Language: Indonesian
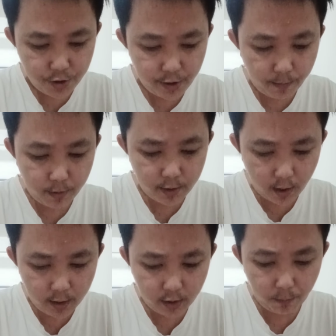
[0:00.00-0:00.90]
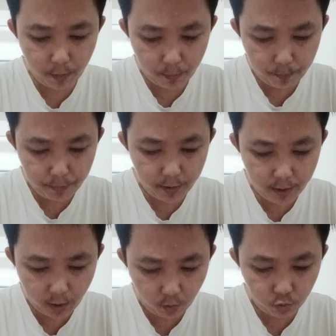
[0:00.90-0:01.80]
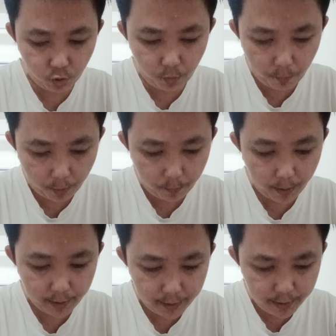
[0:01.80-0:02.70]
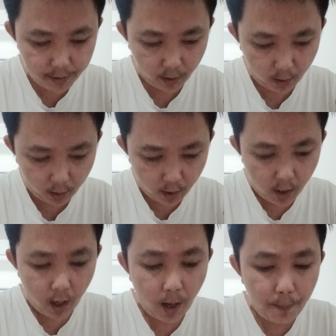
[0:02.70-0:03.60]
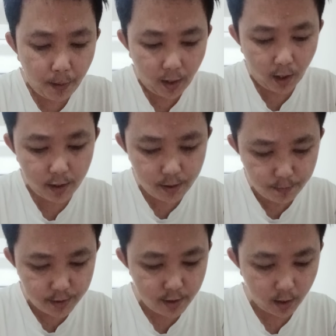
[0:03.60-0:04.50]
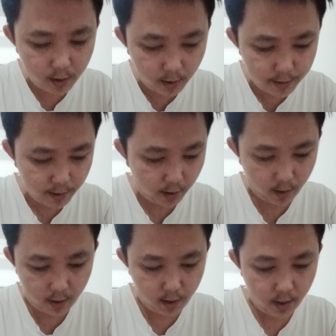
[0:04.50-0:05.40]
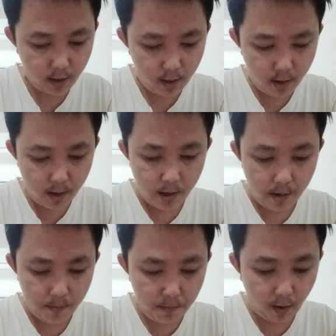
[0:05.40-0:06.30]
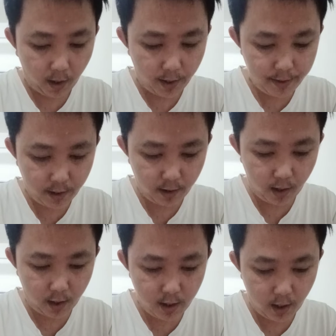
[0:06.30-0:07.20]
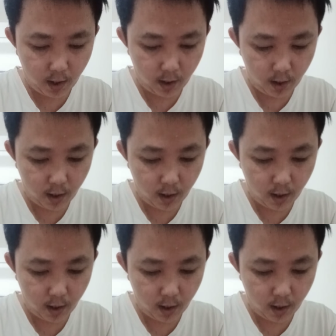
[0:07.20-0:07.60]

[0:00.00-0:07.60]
Sama sekali tak berpikir untuk memperbaikinya, apalagi menjaganya. Malah yang ada